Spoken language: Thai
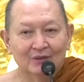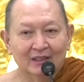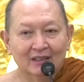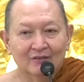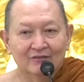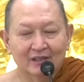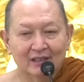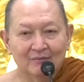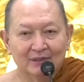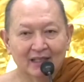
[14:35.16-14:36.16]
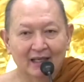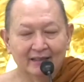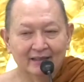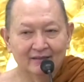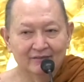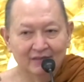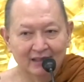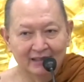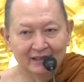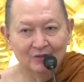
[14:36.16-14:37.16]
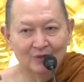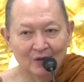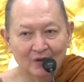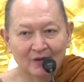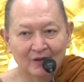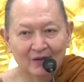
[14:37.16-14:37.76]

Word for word: เพราะฉะนั้นเราฝึกกรรมฐานเนี่ยฝึกอันเดียวพอ